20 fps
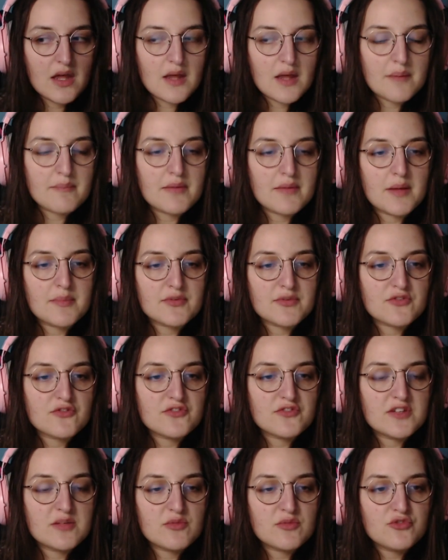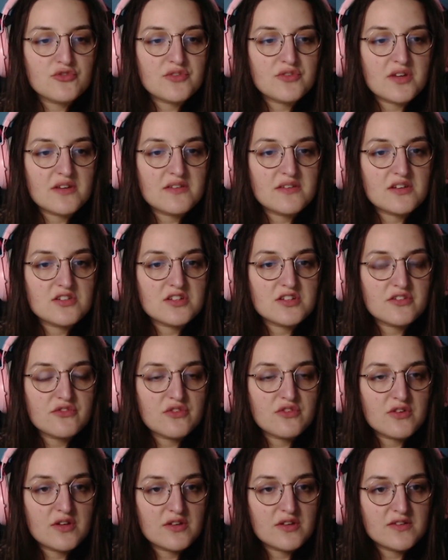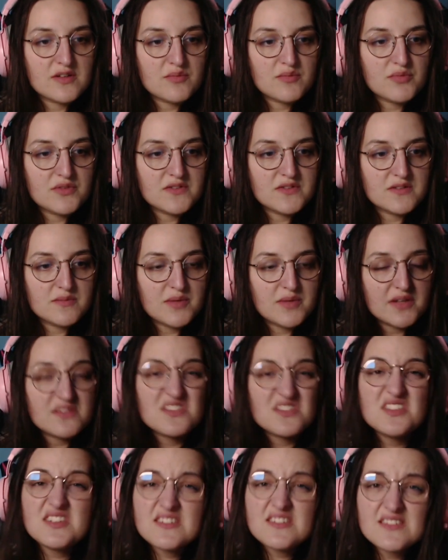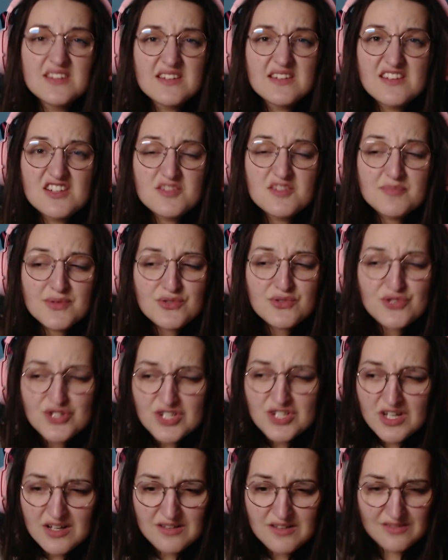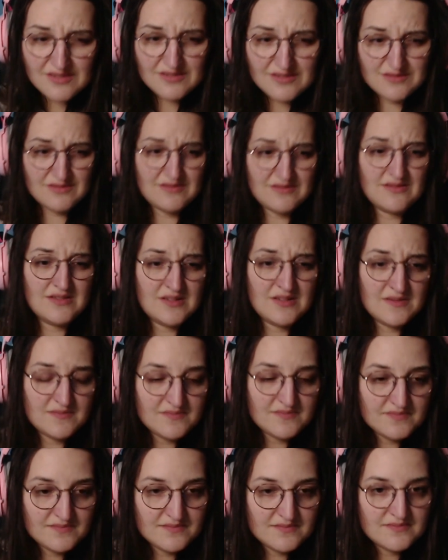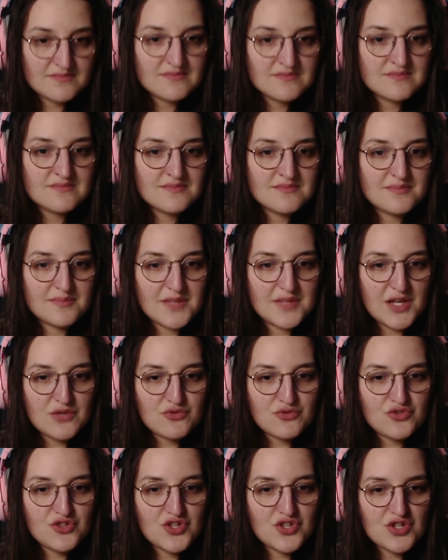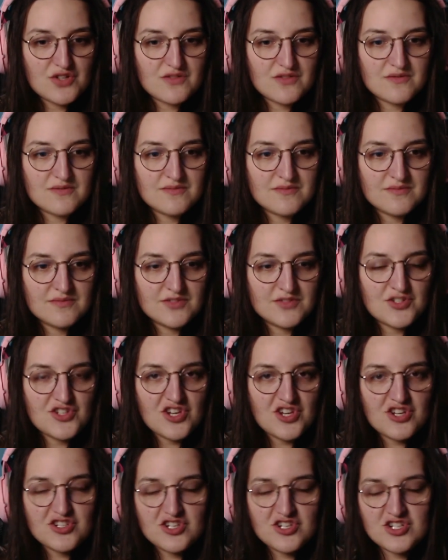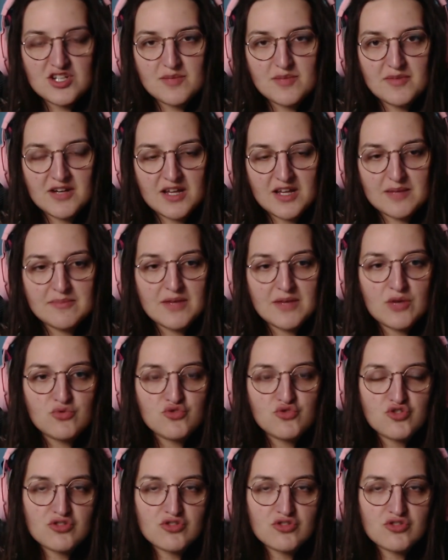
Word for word: Bah, parce que finalement, tu t'es attaché à, cette petite bête qui ne s'attache pas au chat. Miaouche. Si j'ai un chat, je l'appellerai Miaouche.